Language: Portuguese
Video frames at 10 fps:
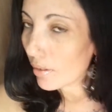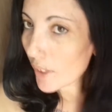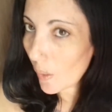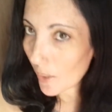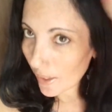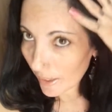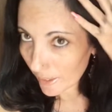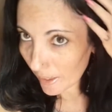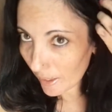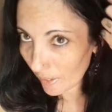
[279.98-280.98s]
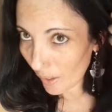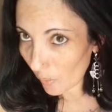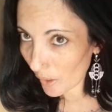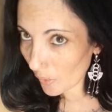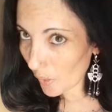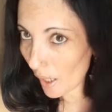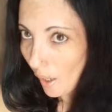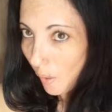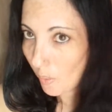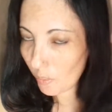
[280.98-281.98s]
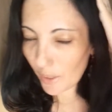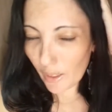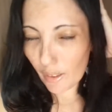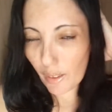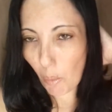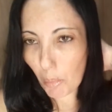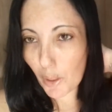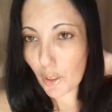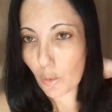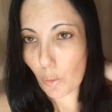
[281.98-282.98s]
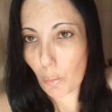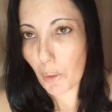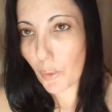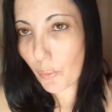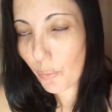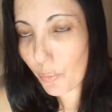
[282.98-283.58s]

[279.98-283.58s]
Então ele tá secando ao natural, ele ainda tá um pouquinho úmido.